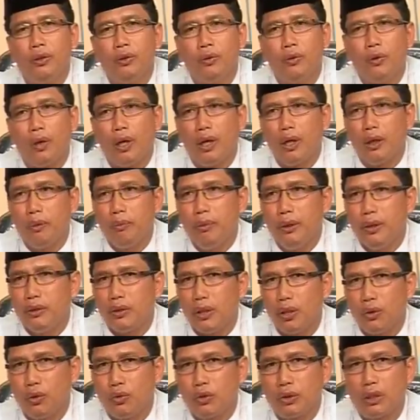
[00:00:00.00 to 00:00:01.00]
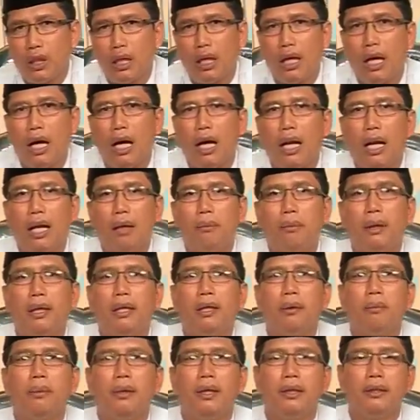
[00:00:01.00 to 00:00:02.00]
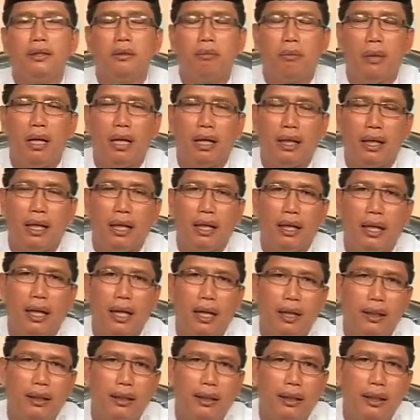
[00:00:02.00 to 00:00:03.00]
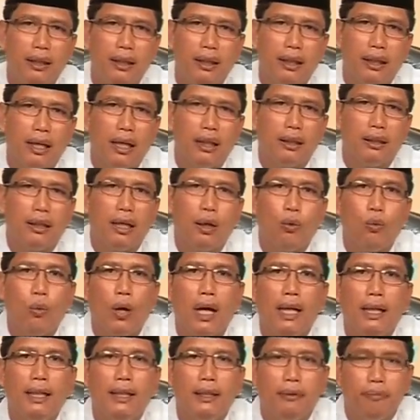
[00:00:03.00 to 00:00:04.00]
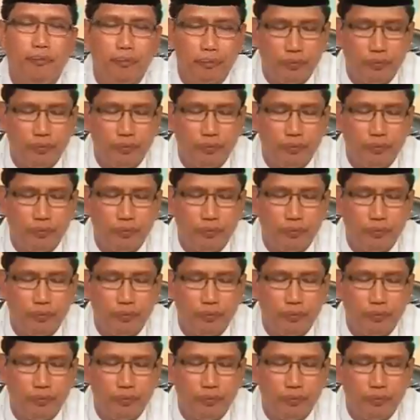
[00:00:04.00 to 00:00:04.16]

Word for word: kurang lebih satu setengah halaman menerjemahkan arti kata wali.